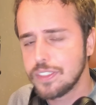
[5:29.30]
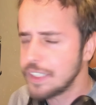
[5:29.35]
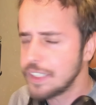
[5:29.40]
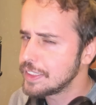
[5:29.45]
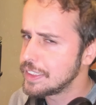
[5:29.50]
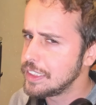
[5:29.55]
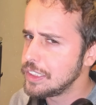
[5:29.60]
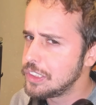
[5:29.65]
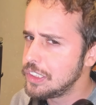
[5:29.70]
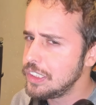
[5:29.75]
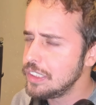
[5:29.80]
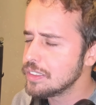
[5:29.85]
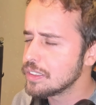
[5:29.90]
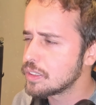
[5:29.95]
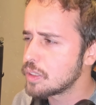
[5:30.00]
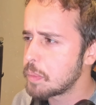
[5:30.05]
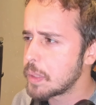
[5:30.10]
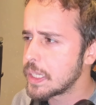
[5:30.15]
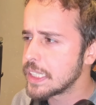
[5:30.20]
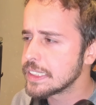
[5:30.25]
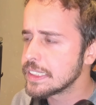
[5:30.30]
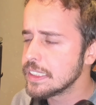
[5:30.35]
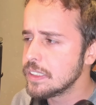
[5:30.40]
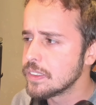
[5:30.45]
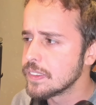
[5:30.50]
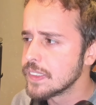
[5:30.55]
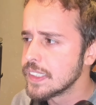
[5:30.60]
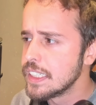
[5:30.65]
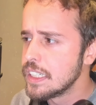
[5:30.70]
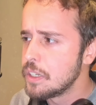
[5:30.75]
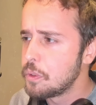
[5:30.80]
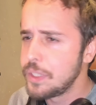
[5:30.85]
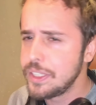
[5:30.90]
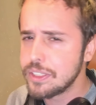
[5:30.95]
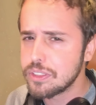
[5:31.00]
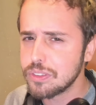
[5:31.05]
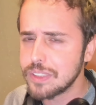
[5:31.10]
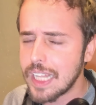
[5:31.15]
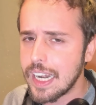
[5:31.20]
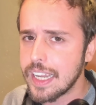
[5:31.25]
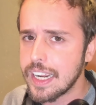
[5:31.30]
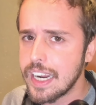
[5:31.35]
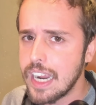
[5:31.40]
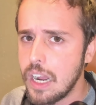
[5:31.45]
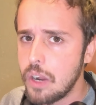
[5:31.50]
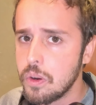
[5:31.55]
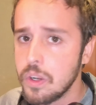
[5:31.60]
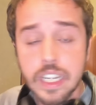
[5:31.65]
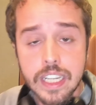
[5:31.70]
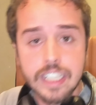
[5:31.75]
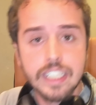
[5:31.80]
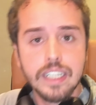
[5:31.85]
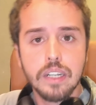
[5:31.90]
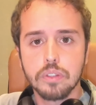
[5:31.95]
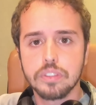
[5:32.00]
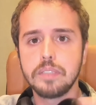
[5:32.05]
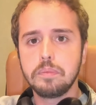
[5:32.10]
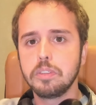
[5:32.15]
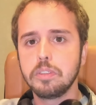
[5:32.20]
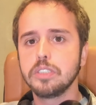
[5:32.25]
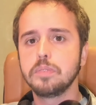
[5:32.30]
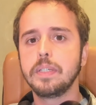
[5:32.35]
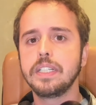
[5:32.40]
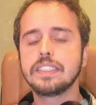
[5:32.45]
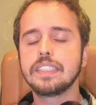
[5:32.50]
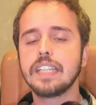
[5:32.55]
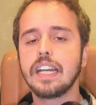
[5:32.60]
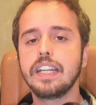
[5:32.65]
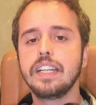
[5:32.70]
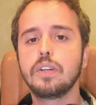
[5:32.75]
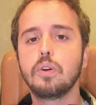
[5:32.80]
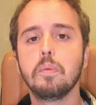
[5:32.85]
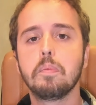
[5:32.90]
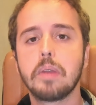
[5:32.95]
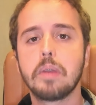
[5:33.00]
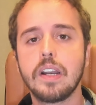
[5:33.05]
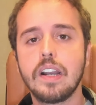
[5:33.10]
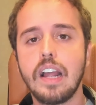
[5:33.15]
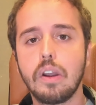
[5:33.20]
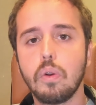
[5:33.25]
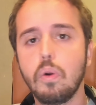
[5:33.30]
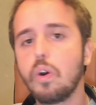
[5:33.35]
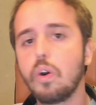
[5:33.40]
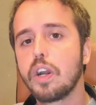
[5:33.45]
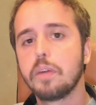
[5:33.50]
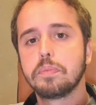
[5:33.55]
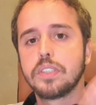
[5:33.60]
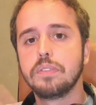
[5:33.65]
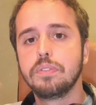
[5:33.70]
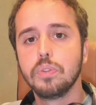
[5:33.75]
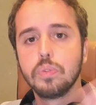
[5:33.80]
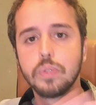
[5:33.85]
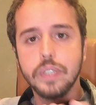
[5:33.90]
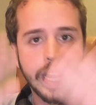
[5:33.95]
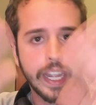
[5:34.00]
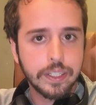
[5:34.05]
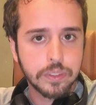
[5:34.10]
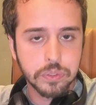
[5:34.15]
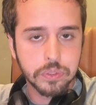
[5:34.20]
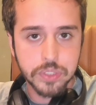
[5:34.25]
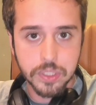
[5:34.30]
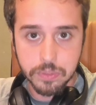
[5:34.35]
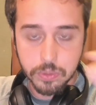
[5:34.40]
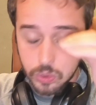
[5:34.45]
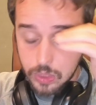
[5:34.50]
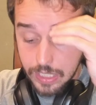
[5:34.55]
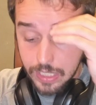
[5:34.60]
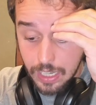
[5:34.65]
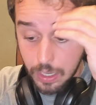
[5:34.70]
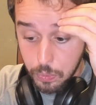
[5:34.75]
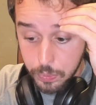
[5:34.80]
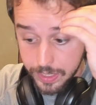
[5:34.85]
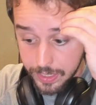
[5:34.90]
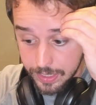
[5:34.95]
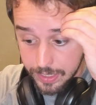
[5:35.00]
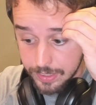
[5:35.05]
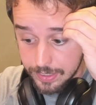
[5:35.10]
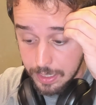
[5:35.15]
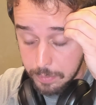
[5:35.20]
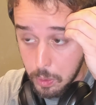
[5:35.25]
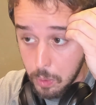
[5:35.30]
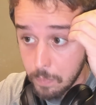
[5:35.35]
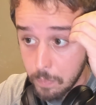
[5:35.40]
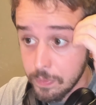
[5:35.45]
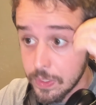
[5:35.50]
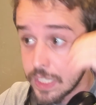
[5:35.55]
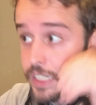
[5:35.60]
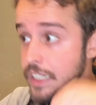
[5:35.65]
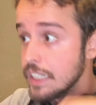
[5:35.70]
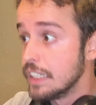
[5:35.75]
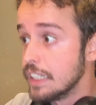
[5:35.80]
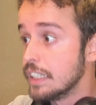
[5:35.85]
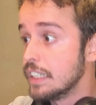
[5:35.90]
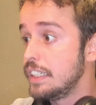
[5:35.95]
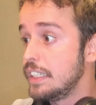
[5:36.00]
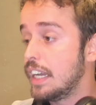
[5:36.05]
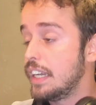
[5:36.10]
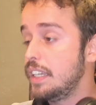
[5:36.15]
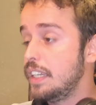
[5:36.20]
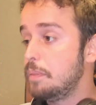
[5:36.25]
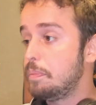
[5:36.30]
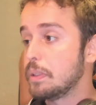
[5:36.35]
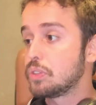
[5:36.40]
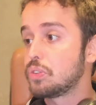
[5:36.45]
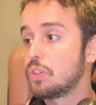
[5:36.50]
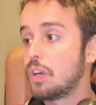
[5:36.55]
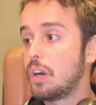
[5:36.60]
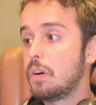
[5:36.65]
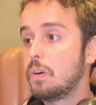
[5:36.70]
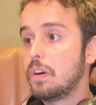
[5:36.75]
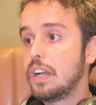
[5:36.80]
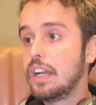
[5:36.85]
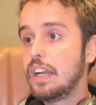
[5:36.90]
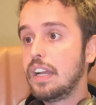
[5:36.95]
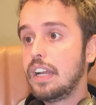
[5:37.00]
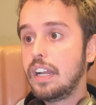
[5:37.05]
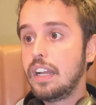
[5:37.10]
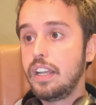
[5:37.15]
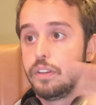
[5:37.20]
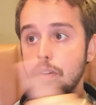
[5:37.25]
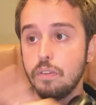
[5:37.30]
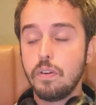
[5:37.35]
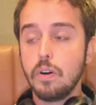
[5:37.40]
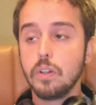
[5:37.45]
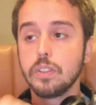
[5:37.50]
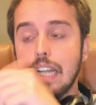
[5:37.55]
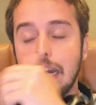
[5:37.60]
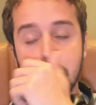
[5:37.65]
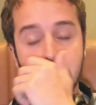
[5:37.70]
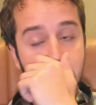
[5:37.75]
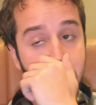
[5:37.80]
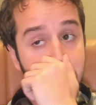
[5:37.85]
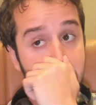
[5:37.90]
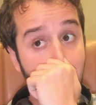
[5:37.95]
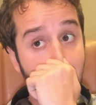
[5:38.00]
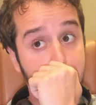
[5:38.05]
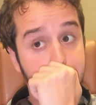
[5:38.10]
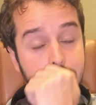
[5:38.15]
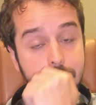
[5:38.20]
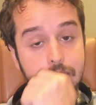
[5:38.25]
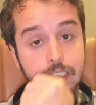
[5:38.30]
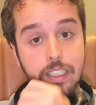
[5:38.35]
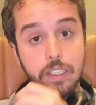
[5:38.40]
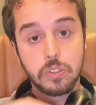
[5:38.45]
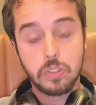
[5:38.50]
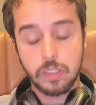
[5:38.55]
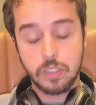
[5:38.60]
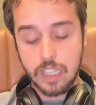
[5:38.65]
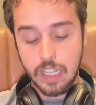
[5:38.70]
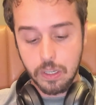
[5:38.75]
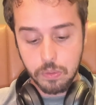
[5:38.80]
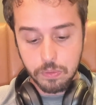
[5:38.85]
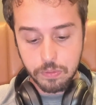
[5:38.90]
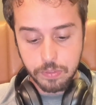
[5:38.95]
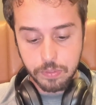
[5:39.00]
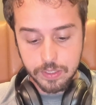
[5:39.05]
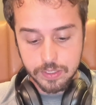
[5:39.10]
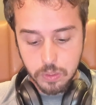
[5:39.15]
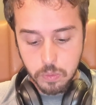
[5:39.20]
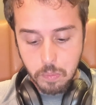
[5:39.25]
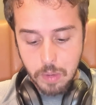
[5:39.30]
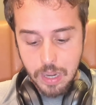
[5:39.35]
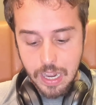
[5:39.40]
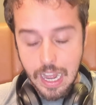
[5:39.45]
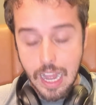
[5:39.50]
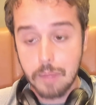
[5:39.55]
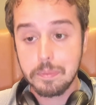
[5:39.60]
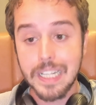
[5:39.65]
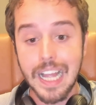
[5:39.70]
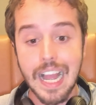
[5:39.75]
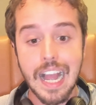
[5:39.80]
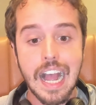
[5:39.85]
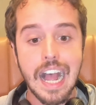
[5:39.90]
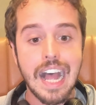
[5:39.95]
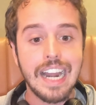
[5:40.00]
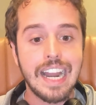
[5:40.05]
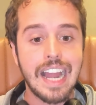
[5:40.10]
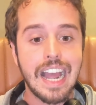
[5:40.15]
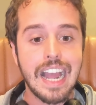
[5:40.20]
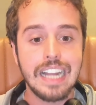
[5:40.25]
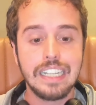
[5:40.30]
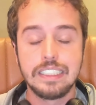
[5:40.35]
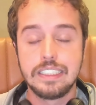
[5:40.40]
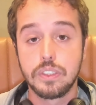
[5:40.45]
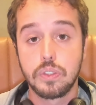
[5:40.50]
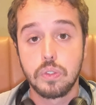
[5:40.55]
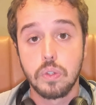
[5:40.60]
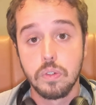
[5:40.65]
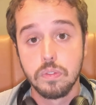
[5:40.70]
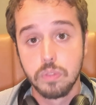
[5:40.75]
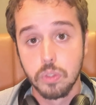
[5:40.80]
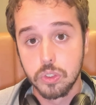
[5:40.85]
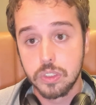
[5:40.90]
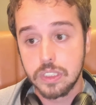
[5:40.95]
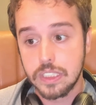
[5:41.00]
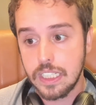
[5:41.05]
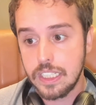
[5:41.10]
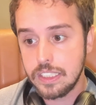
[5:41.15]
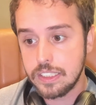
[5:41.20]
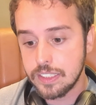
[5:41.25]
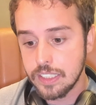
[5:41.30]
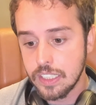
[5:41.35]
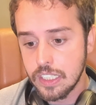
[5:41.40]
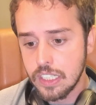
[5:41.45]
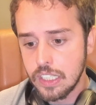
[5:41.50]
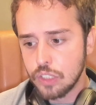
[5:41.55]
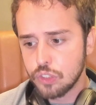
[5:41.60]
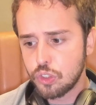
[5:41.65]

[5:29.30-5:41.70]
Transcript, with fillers: Faz sentido essa operação? O risco tá legal? E não simplesmente sair comprando a louca para você ver um candle, você ver um sei lá o que, tá bom? E aí, pessoal, é, eu vou voltar pro o Ibov aqui, eu só quero fazer uma rápida análise com vocês